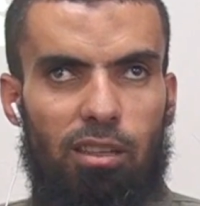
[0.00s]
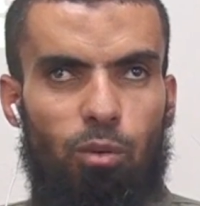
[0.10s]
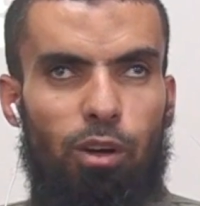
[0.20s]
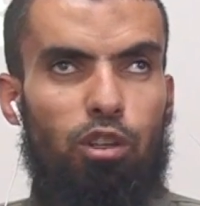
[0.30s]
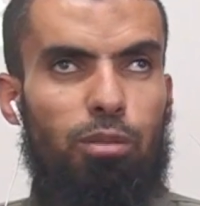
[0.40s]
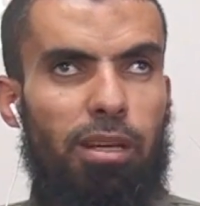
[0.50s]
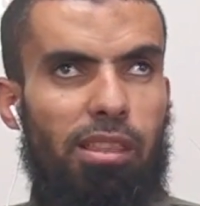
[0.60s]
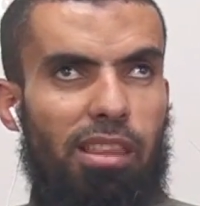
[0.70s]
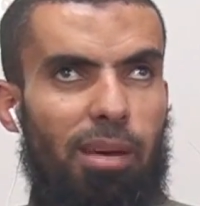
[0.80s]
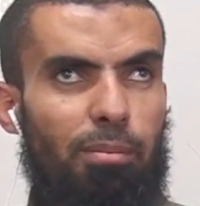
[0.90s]
ويشبه
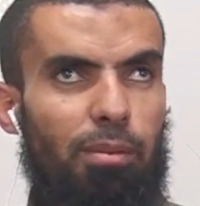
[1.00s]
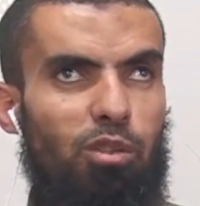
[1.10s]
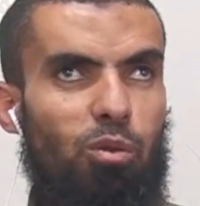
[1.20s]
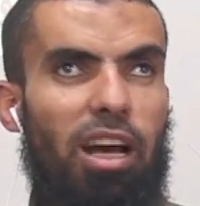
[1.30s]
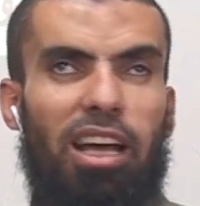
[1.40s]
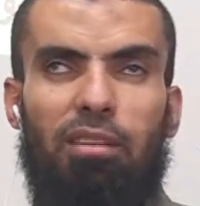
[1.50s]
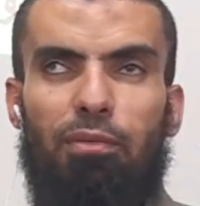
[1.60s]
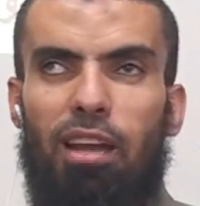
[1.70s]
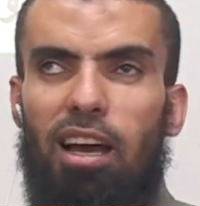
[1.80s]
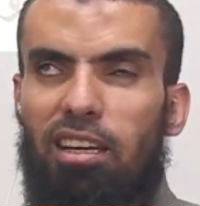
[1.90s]
الذنب بس هو
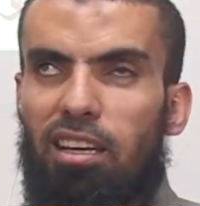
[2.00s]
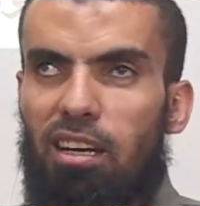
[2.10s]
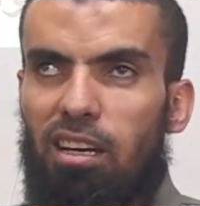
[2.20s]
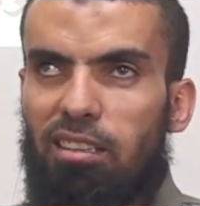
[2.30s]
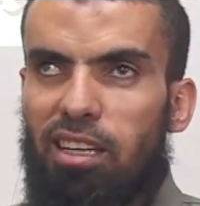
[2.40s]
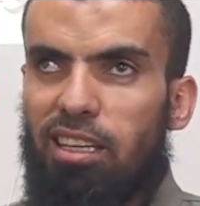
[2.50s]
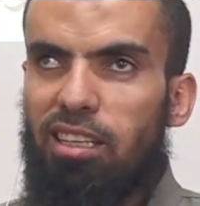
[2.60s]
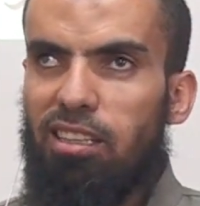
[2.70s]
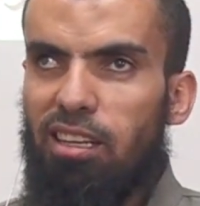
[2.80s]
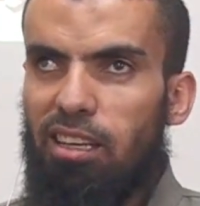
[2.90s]
في الحقيقة
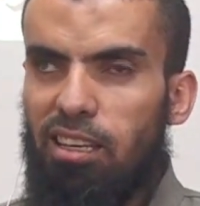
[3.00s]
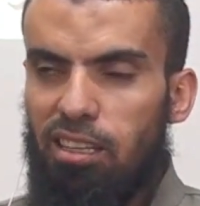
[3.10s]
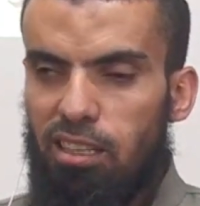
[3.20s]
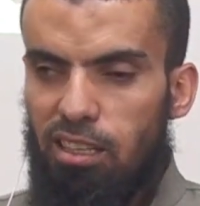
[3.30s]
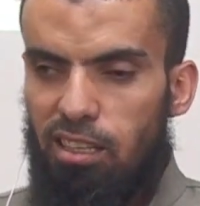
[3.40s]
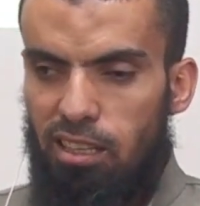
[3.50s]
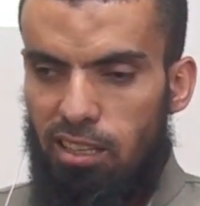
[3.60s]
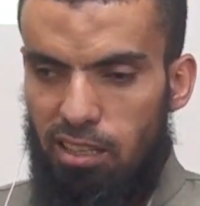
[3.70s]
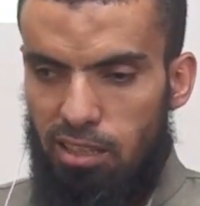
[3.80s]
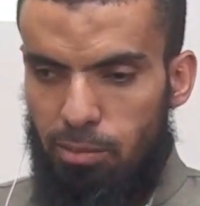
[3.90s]
تأكيد للإيه؟
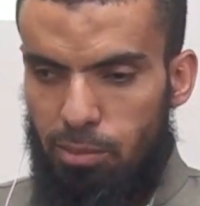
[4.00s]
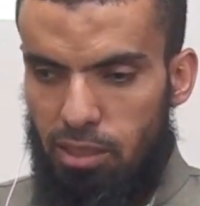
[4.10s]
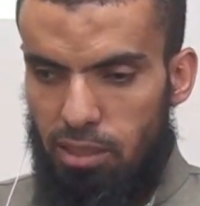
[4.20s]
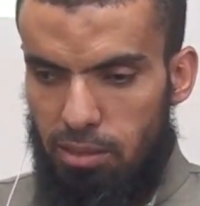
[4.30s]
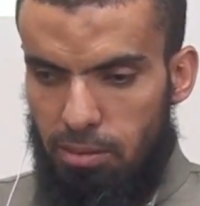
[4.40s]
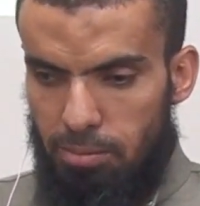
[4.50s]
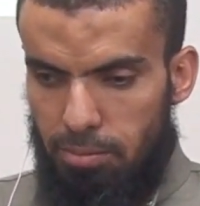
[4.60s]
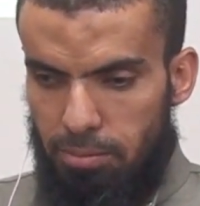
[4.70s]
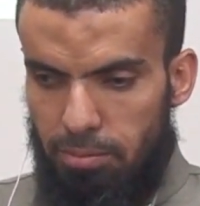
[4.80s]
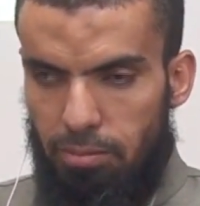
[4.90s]
للمدح
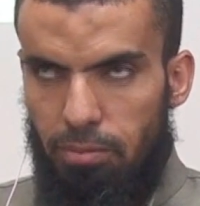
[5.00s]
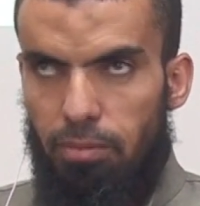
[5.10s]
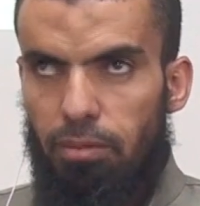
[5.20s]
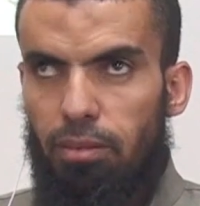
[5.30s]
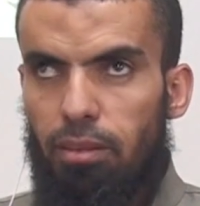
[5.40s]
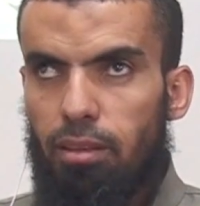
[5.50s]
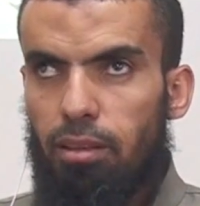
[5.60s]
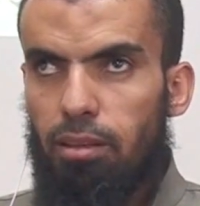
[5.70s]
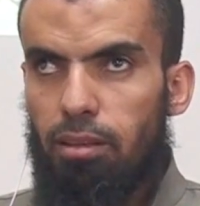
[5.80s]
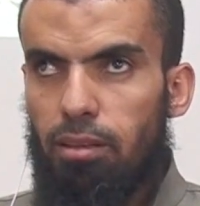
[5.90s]
شفت لا تقع العين
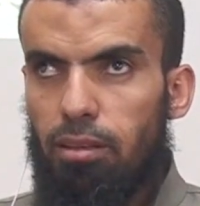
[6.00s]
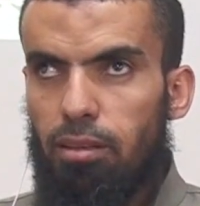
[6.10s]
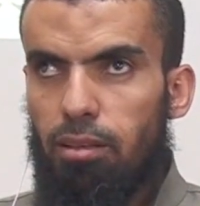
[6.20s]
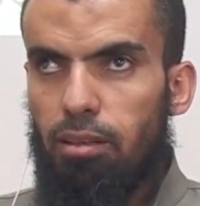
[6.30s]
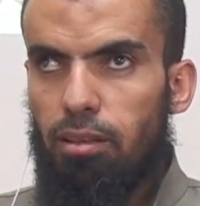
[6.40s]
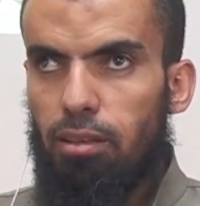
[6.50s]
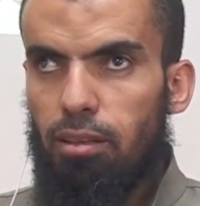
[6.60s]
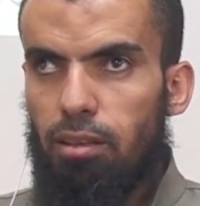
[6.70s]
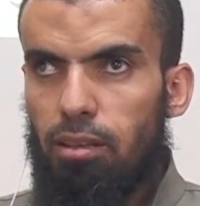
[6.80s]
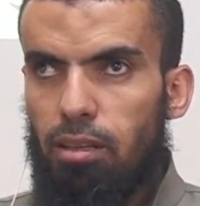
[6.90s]
شبهه
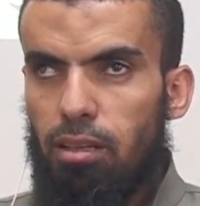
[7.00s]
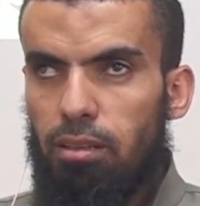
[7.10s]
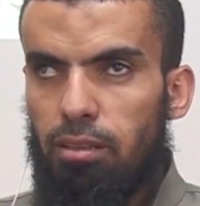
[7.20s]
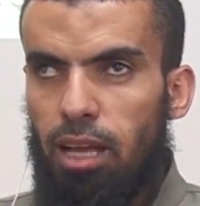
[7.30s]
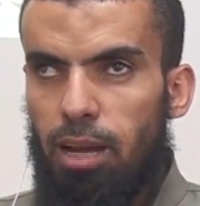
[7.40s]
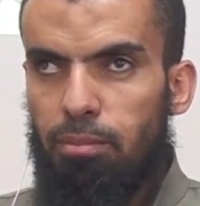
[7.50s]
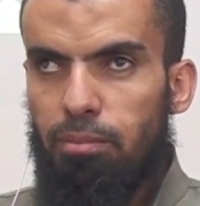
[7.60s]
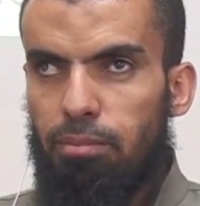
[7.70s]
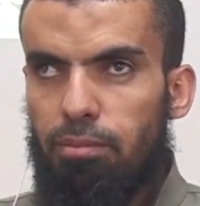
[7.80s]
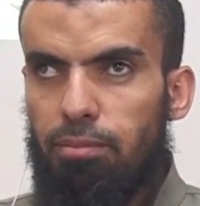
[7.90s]
نعم
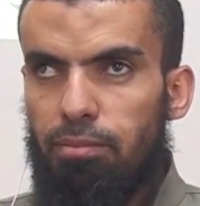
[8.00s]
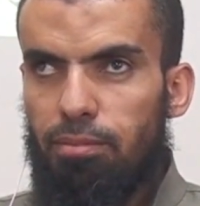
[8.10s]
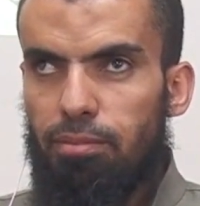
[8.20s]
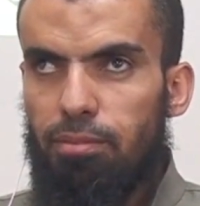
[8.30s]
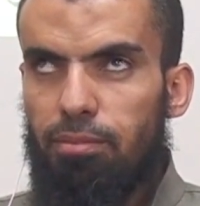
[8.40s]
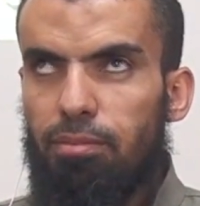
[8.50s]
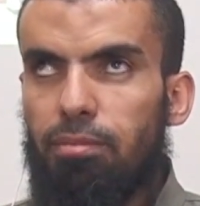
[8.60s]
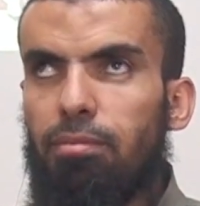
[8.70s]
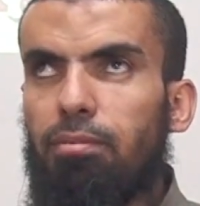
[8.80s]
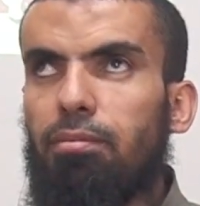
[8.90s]
يعني ايه
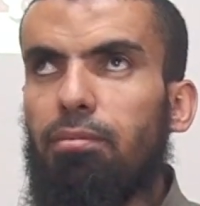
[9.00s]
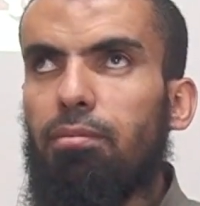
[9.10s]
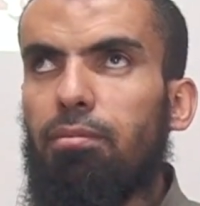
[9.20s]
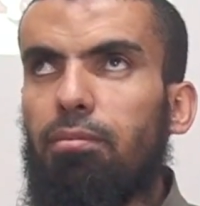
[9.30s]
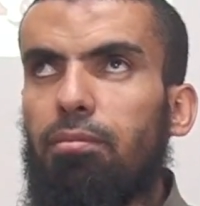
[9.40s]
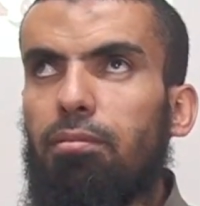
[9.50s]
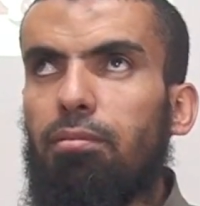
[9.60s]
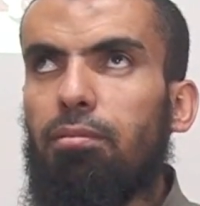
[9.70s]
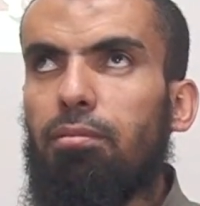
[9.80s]
الشرط